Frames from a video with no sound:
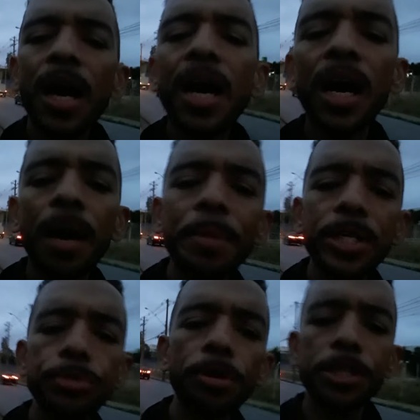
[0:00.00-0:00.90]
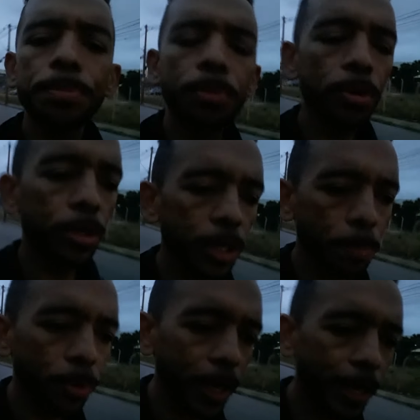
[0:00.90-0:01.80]
ame a sua esposa,
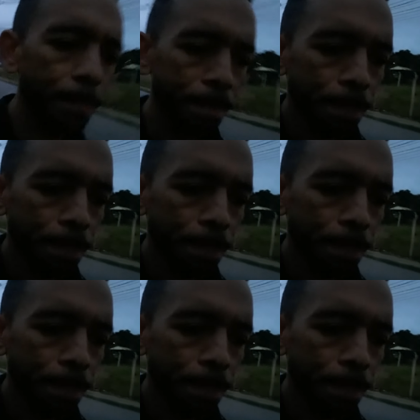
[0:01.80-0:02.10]
porque